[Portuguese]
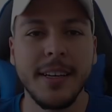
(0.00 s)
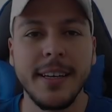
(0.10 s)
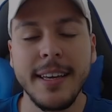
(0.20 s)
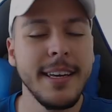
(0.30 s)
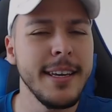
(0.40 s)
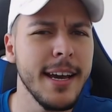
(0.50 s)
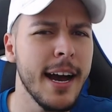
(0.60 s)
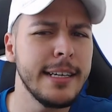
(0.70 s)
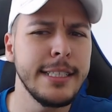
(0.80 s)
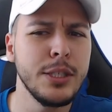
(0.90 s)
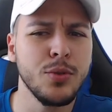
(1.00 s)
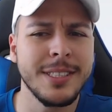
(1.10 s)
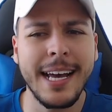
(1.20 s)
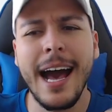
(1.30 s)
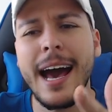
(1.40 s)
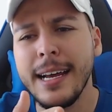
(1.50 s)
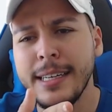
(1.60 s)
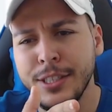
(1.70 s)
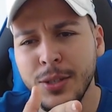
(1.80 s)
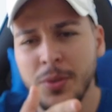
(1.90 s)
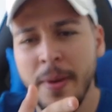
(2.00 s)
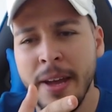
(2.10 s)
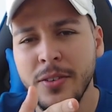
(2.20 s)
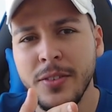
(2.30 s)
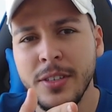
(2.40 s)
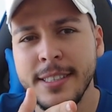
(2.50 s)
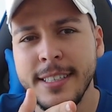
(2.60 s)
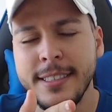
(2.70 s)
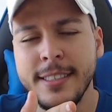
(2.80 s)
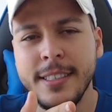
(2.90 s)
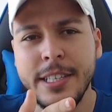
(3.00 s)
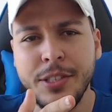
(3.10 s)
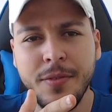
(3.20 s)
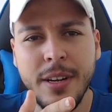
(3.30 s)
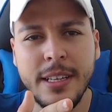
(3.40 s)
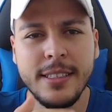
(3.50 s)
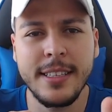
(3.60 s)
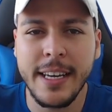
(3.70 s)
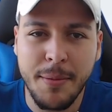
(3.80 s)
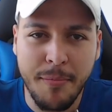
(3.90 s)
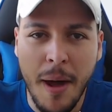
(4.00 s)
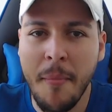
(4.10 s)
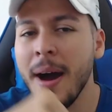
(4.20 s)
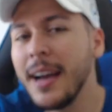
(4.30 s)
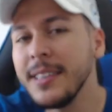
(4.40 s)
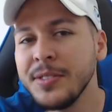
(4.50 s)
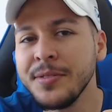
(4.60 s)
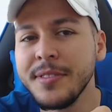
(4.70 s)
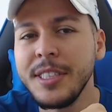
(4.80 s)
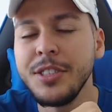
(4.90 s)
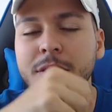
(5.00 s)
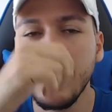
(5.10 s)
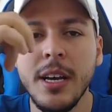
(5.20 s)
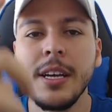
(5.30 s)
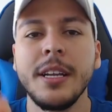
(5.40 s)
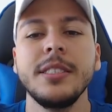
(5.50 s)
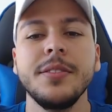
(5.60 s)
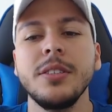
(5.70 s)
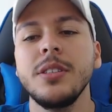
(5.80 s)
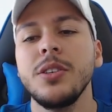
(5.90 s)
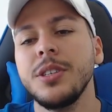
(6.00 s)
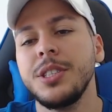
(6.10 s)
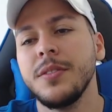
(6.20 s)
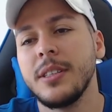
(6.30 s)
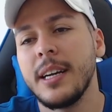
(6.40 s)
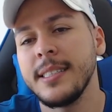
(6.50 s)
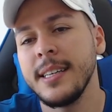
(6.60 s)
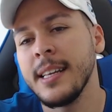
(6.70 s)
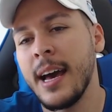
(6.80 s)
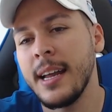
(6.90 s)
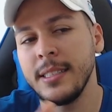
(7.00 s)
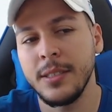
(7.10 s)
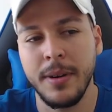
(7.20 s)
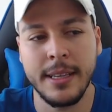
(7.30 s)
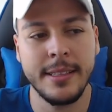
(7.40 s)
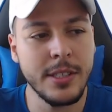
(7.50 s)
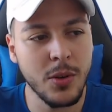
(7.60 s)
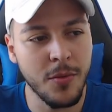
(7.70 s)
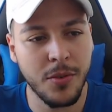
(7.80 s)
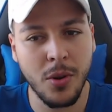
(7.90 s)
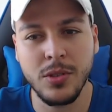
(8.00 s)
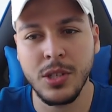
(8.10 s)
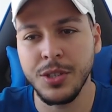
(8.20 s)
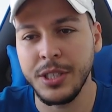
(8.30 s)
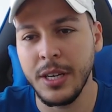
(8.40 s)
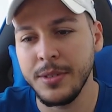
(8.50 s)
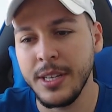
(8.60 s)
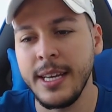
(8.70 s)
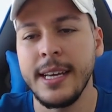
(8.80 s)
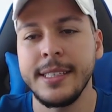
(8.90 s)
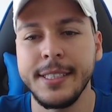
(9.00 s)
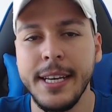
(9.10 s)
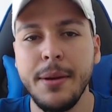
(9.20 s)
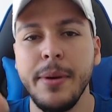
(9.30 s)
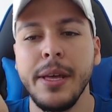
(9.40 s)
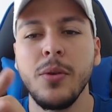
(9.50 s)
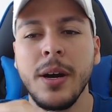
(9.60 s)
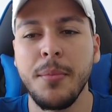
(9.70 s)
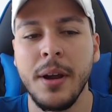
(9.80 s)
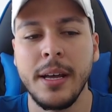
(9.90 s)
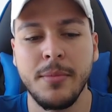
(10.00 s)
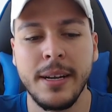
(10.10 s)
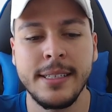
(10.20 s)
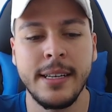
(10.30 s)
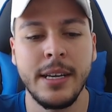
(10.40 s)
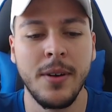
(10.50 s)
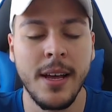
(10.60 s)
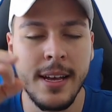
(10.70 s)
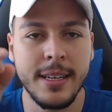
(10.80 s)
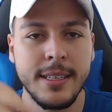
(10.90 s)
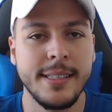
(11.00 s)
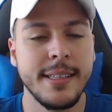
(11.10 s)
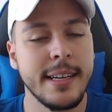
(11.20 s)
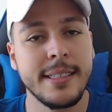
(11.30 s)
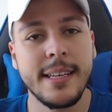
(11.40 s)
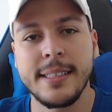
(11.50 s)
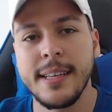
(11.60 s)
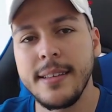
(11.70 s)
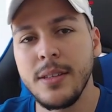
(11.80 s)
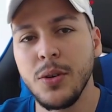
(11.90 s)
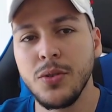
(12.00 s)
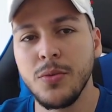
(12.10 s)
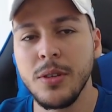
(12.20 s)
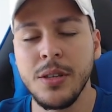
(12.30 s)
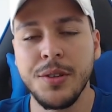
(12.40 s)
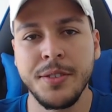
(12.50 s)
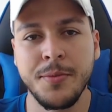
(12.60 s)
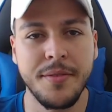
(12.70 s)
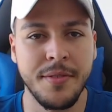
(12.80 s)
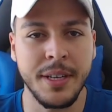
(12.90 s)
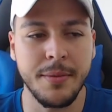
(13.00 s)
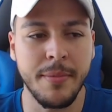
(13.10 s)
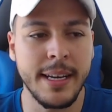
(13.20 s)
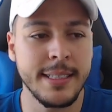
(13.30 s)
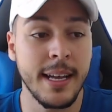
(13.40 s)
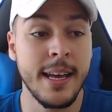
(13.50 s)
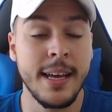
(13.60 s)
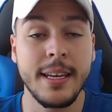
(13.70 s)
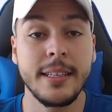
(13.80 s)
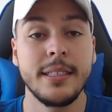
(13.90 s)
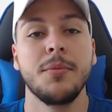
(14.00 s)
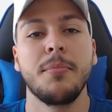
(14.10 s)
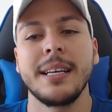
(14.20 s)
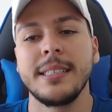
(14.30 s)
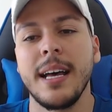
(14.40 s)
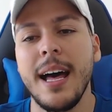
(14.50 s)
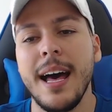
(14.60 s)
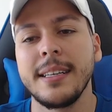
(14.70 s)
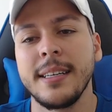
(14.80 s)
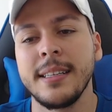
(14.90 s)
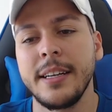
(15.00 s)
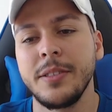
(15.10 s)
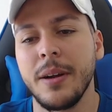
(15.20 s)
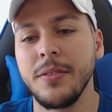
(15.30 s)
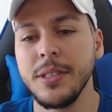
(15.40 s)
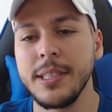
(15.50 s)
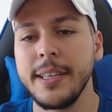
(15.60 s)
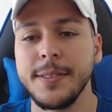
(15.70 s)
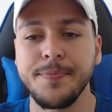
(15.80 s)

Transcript: E aí, os caras, tudo bem com vocês? Sérgio Freitas aqui para mais um vídeo. E nesse vídeo de hoje eu vou trazer análises para três confrontos que nós temos aí na Série B do Campeonato Brasileiro nesse dia 17 de outubro de 2020, beleza? E antes de eu passar as análises para vocês,